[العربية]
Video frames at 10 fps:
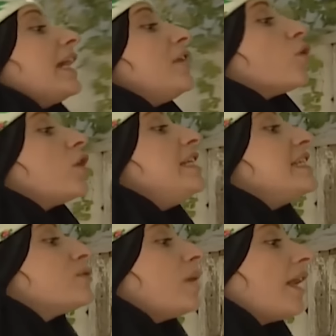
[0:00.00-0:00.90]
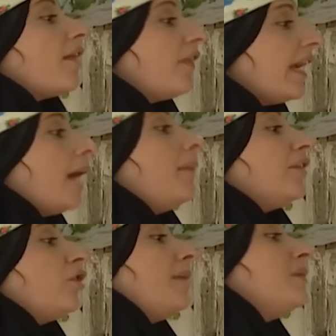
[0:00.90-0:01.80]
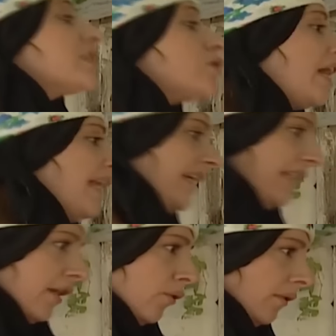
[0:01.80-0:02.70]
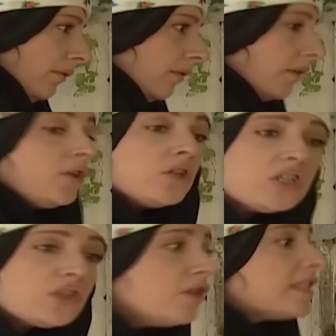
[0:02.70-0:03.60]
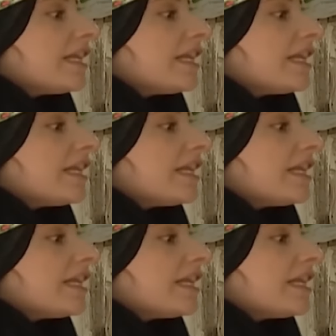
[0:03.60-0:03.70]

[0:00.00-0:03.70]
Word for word: لك انه كل نسوان هالضيعه بعدهم عم يغسلوا على ايديهم نصهم